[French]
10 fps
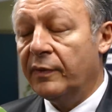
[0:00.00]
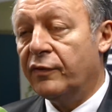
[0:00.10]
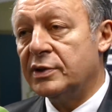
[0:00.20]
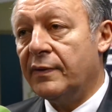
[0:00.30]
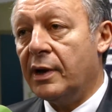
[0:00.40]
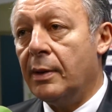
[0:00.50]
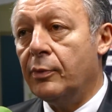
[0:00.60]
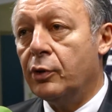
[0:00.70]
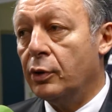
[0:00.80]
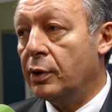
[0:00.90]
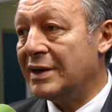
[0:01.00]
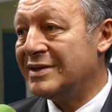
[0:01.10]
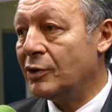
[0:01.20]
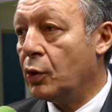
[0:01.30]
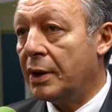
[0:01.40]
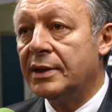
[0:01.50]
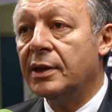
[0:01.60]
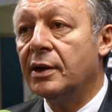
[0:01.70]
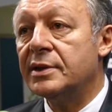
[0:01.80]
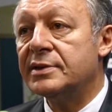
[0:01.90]
Il faut savoir quand même que la sécurité
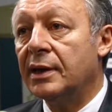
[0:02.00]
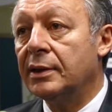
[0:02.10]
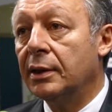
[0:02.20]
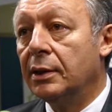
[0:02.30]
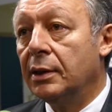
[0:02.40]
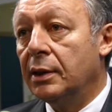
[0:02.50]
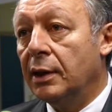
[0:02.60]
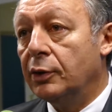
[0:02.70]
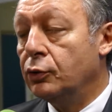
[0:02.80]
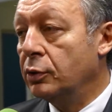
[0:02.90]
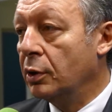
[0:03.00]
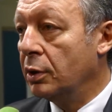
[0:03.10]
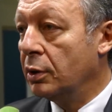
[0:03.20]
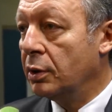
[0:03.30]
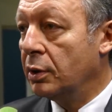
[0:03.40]
dans les stades est une, euh,